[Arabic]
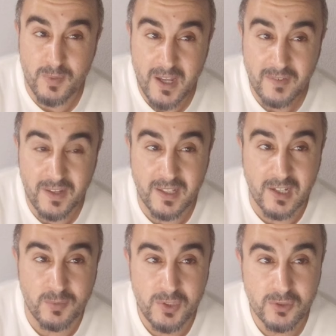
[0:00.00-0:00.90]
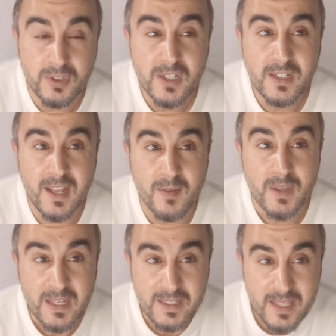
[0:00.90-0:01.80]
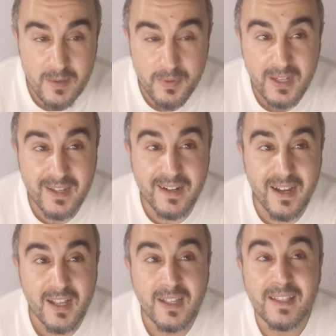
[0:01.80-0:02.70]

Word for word: البارح في هذاك الفيديو نعم دابا راه